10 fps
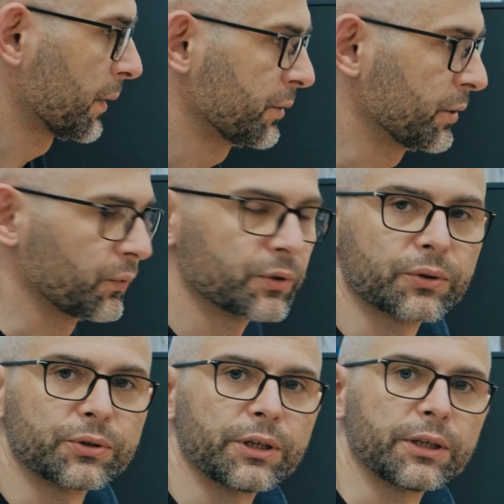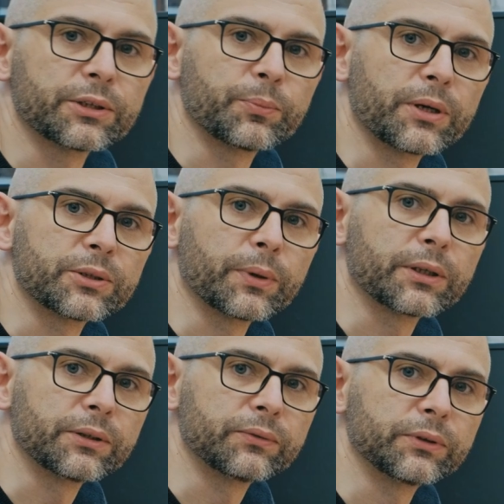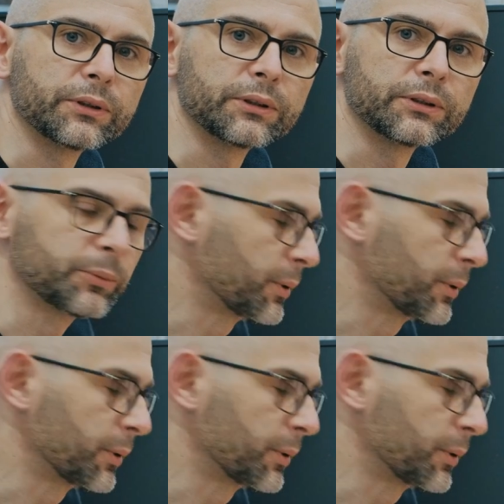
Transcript: się to wszystko dzieje z perspektywy, z